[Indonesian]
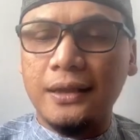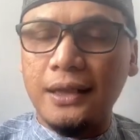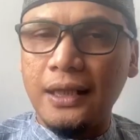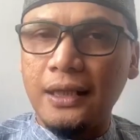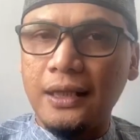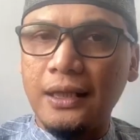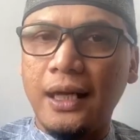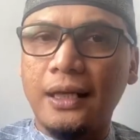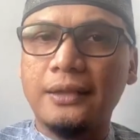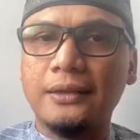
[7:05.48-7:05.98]

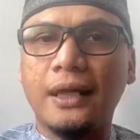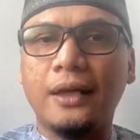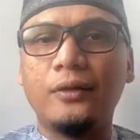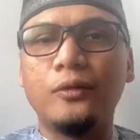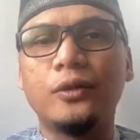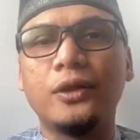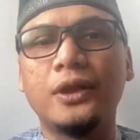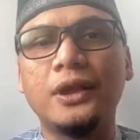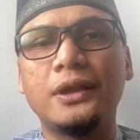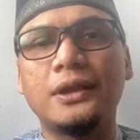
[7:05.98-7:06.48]
tindak
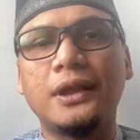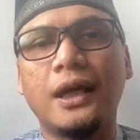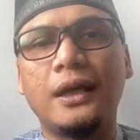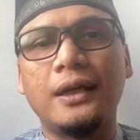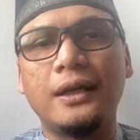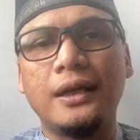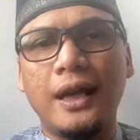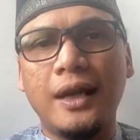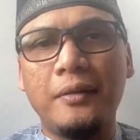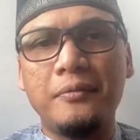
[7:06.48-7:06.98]
tanduk
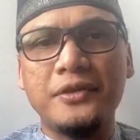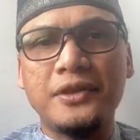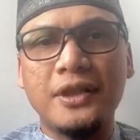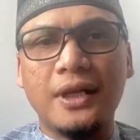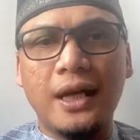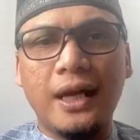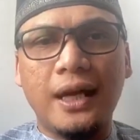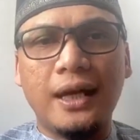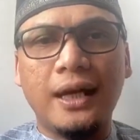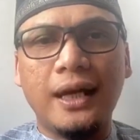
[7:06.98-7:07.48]
kita, dalam
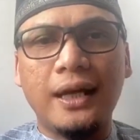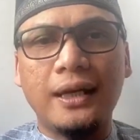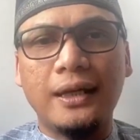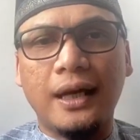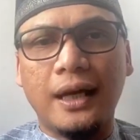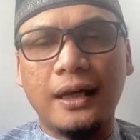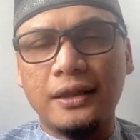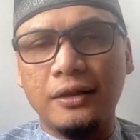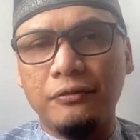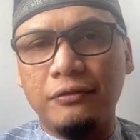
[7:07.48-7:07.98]
segala
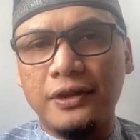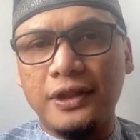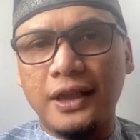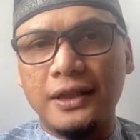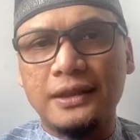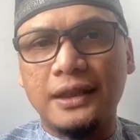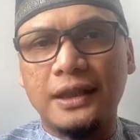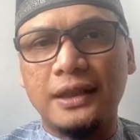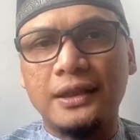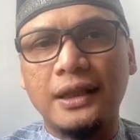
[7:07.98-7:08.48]

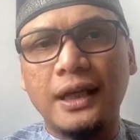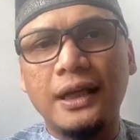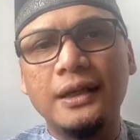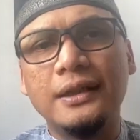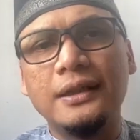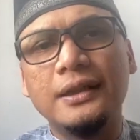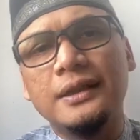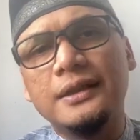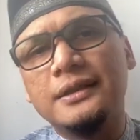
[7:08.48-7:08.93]
aktivitas kita,